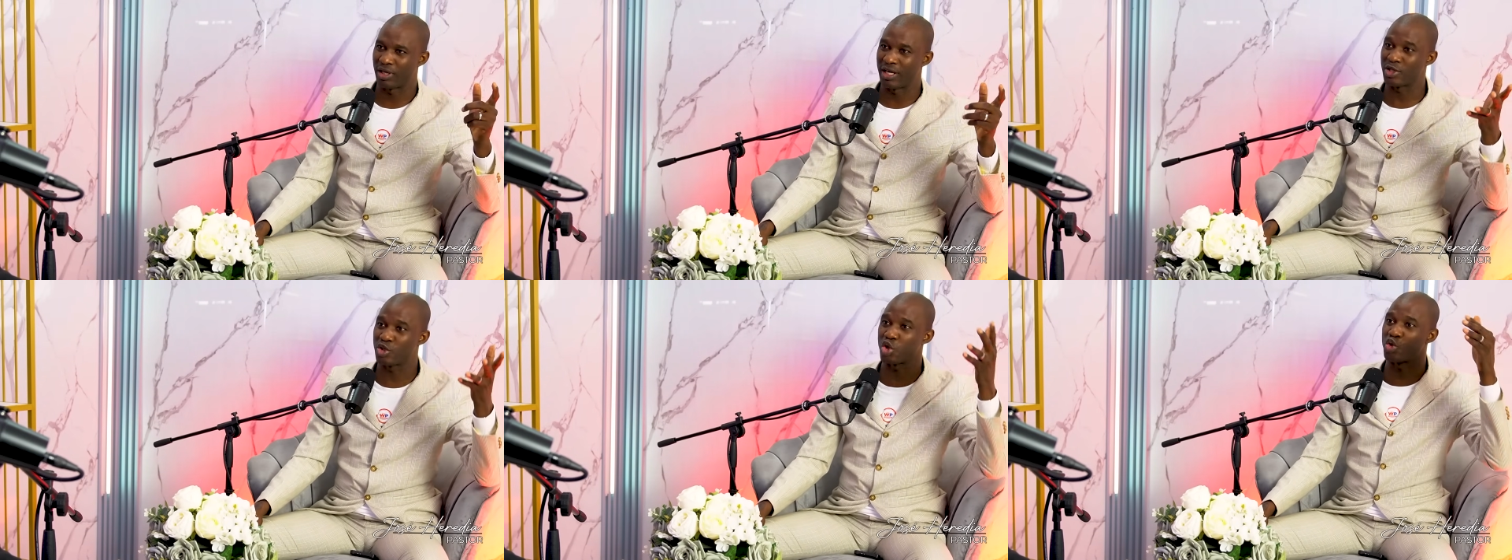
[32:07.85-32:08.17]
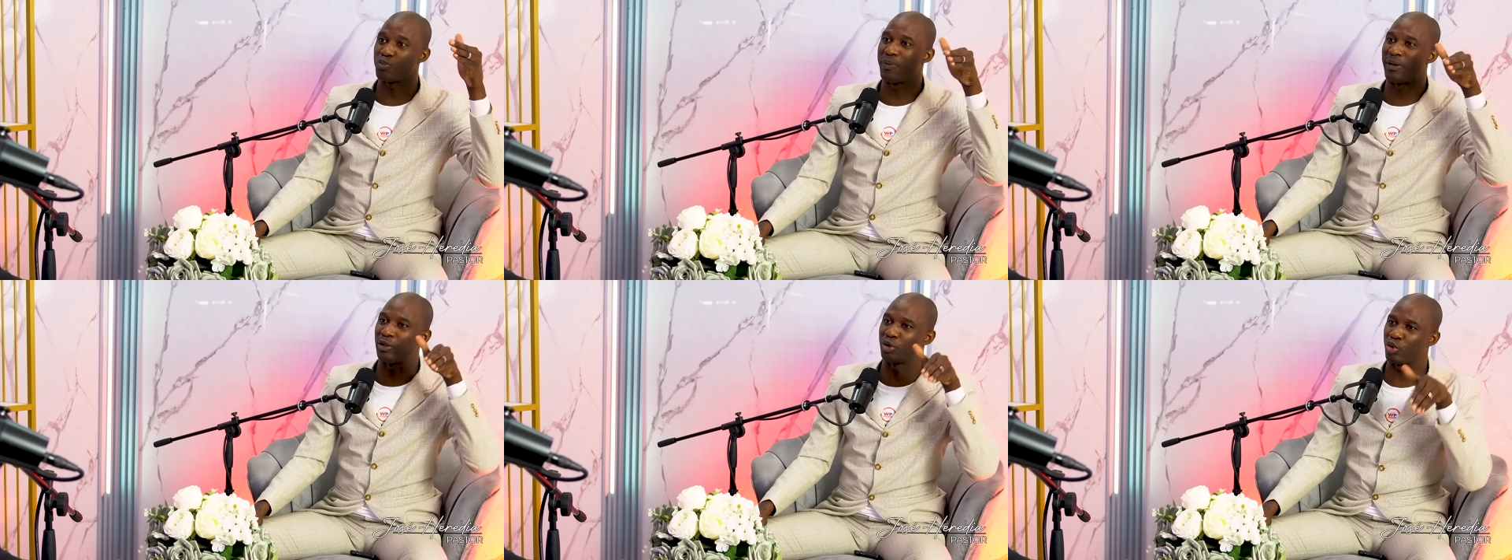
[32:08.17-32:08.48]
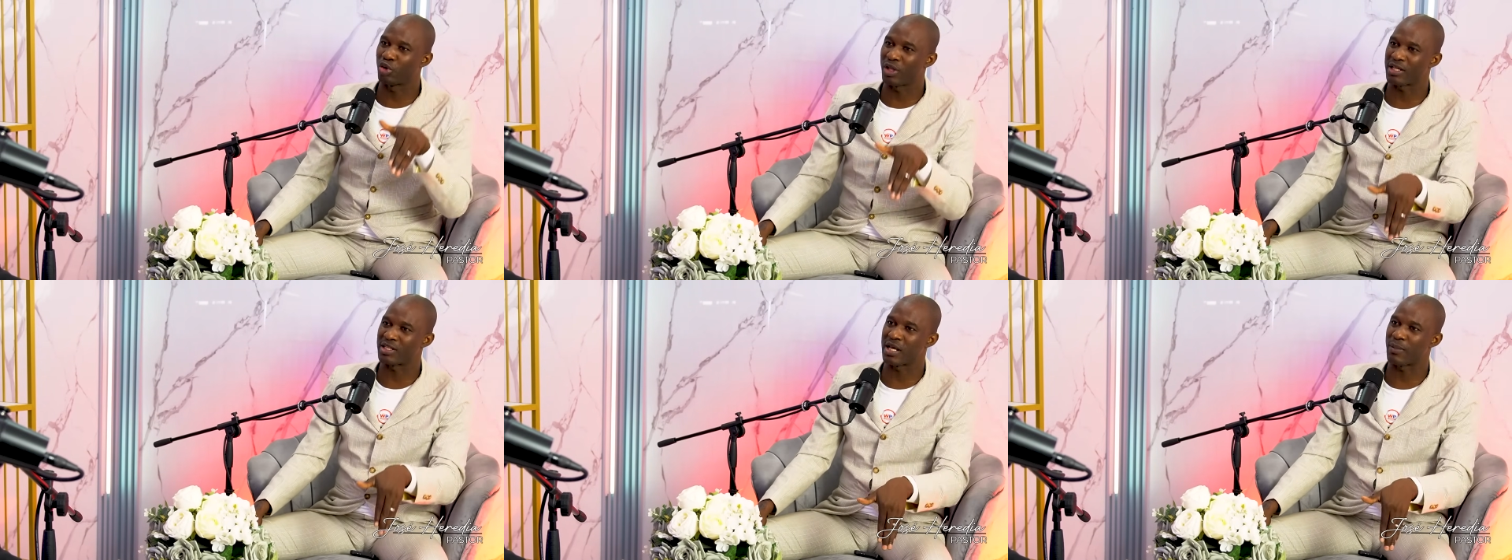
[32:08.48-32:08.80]
y sus
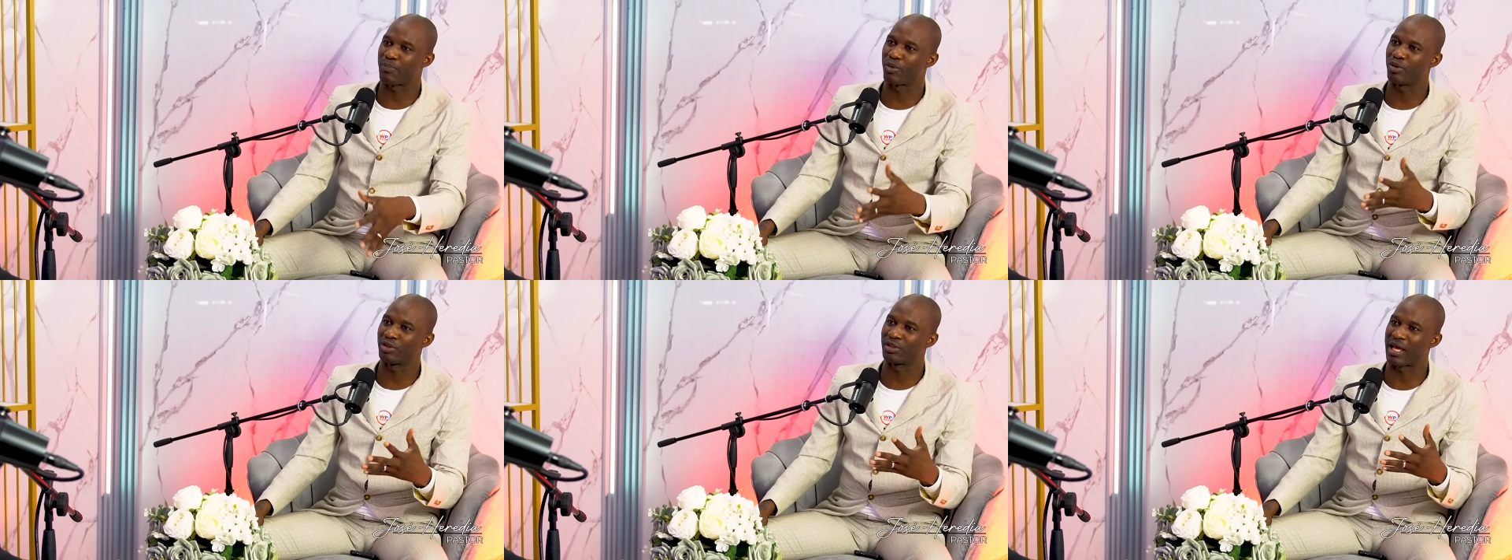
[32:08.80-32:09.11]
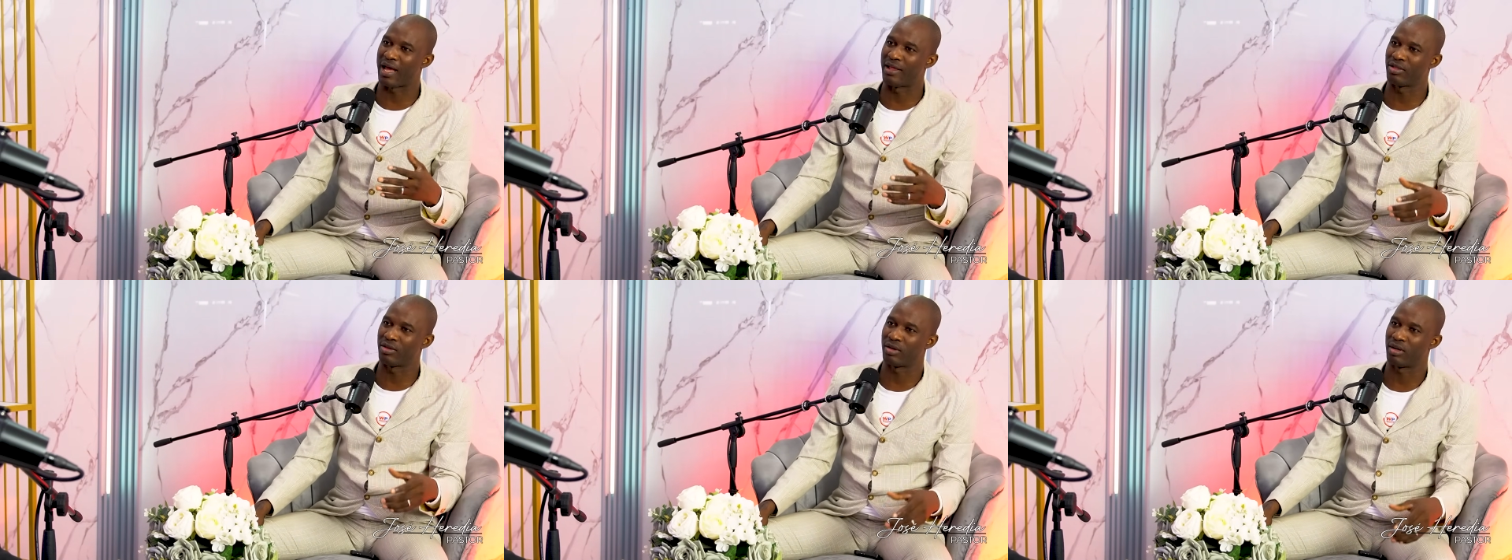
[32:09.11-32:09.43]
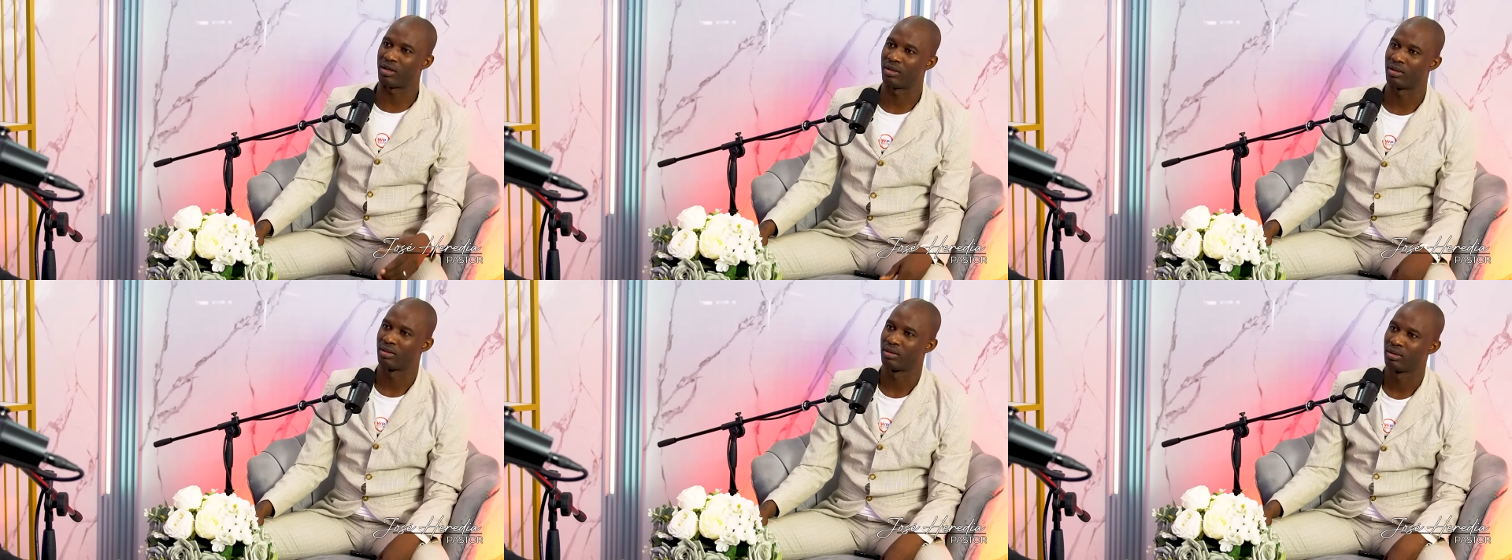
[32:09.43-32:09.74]
virtudes
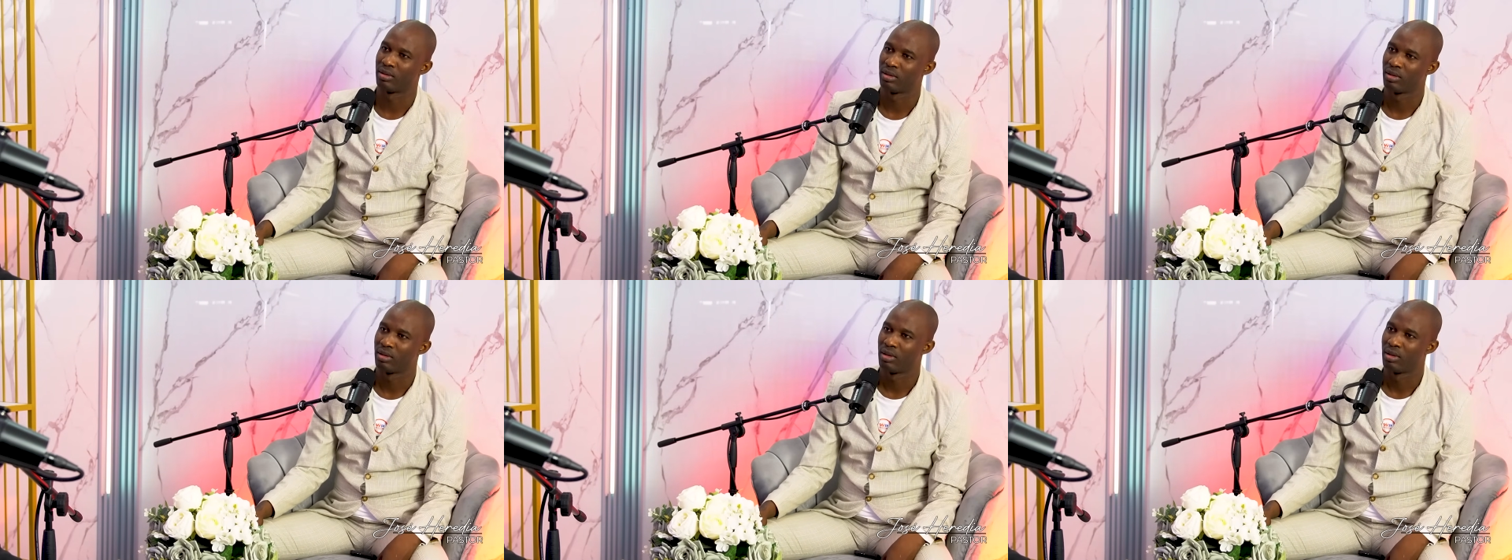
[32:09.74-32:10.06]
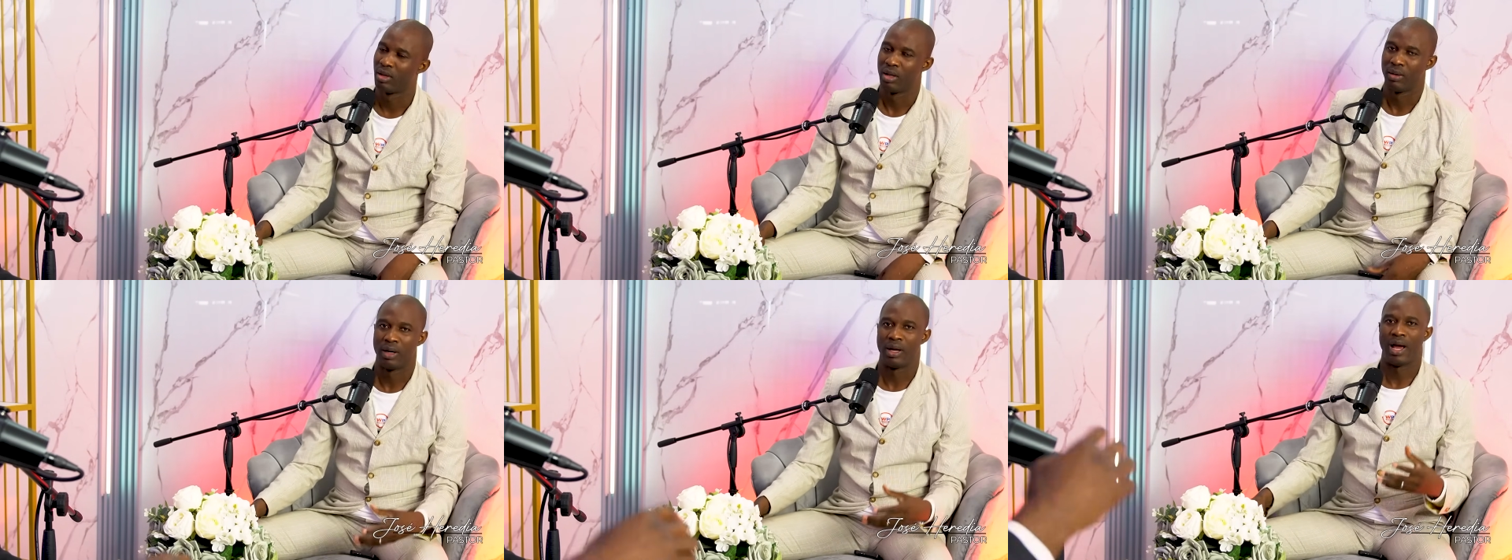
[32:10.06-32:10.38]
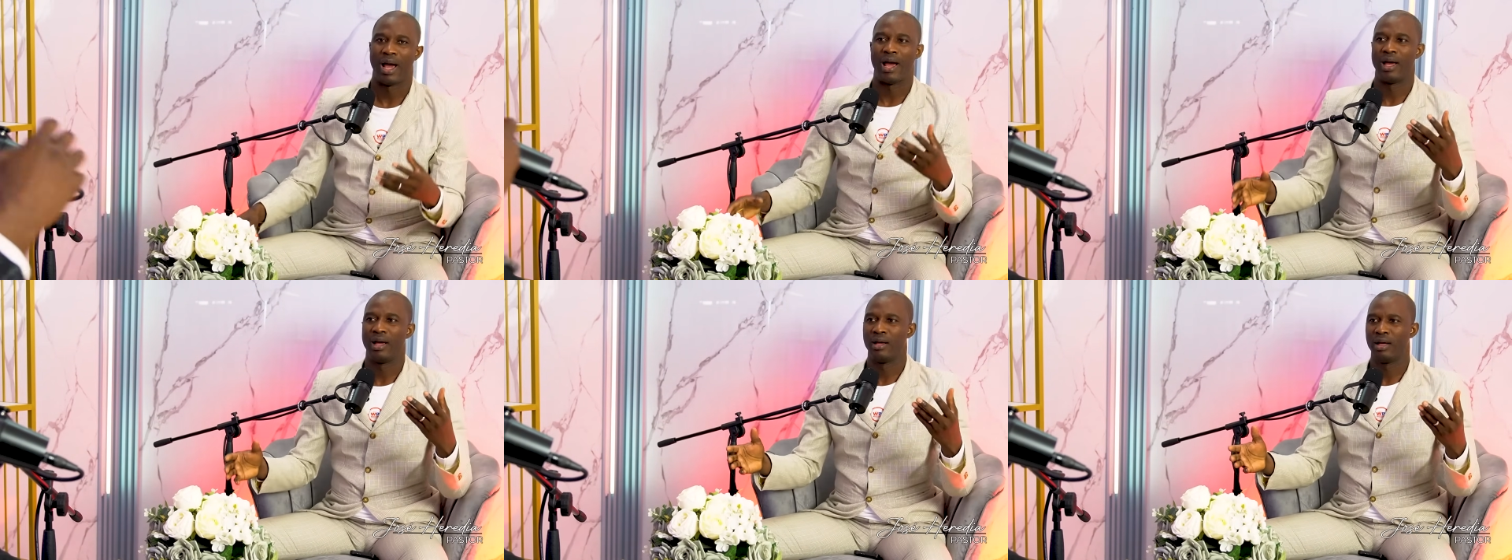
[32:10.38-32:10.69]
sepultándola. Hay que, hay,
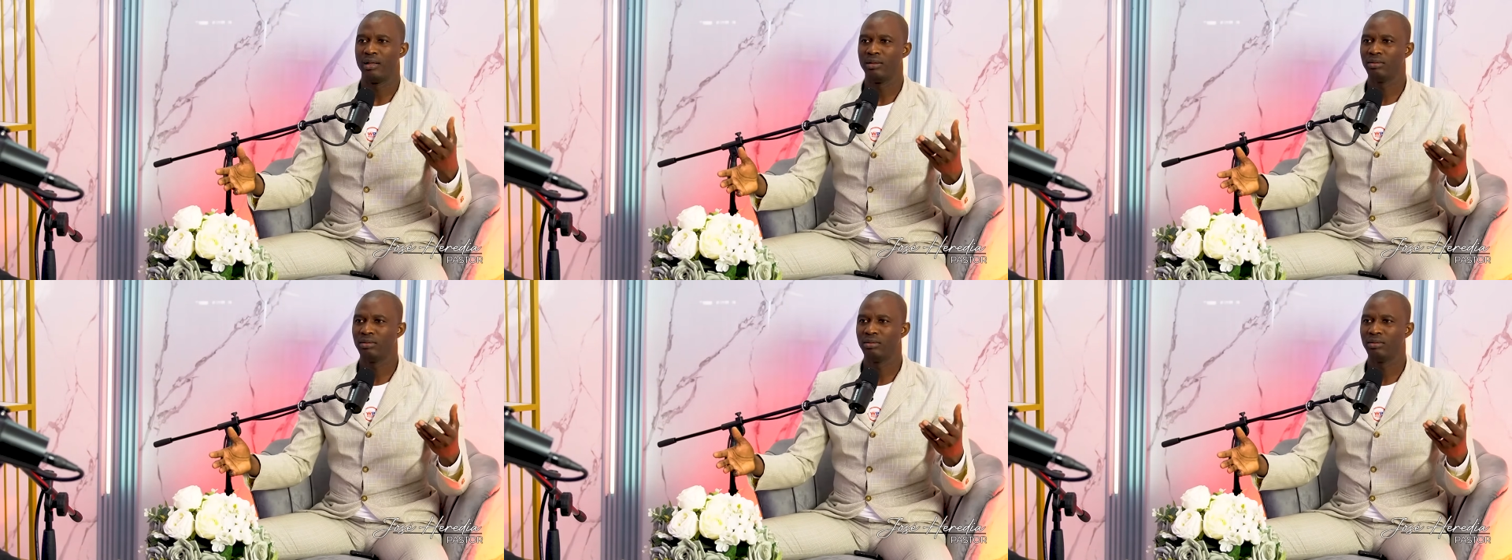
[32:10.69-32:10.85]
que